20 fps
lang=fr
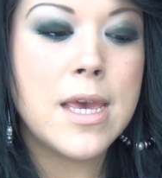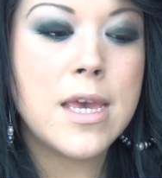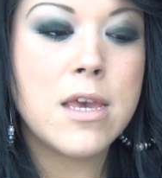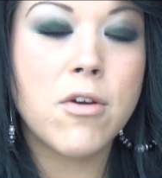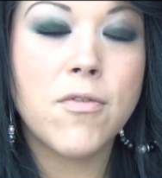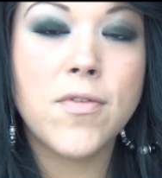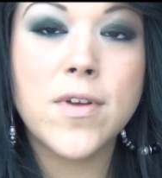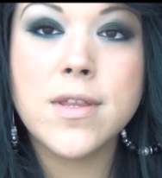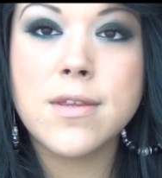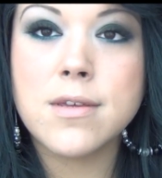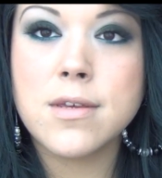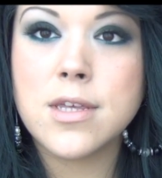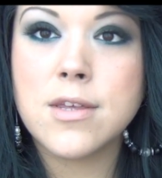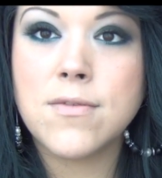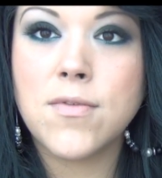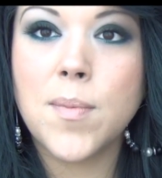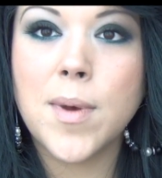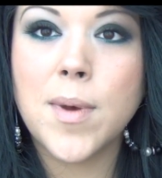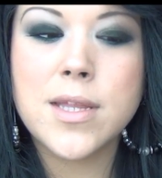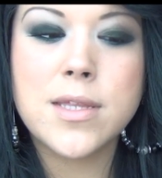Et en fait,
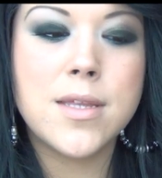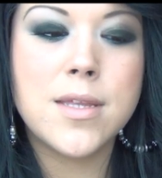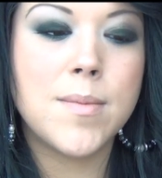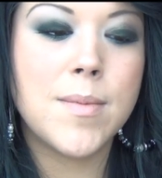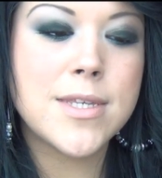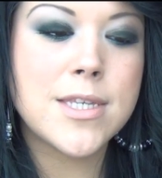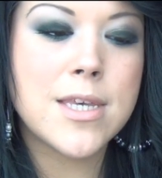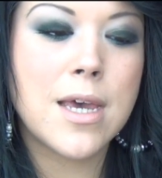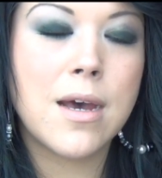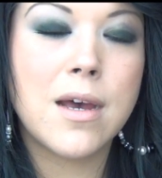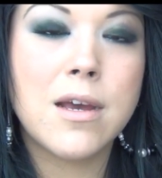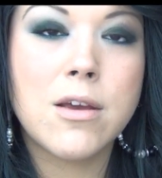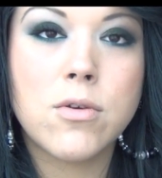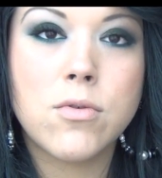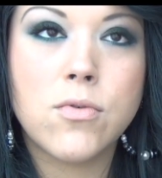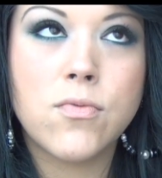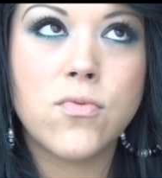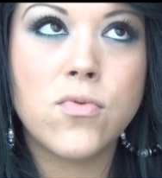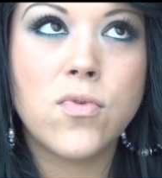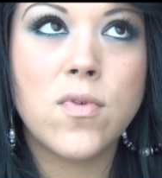il fait partie des mascaras
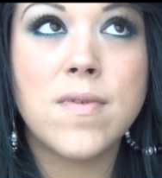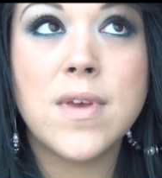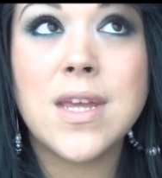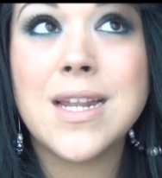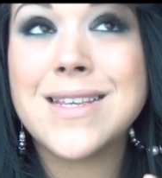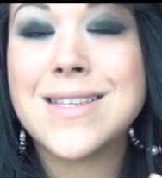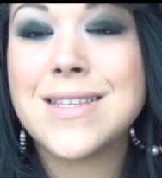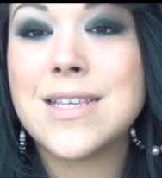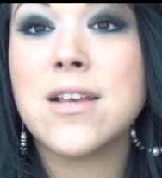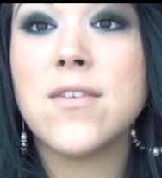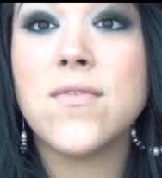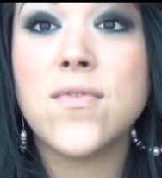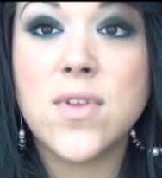que vous devez laisser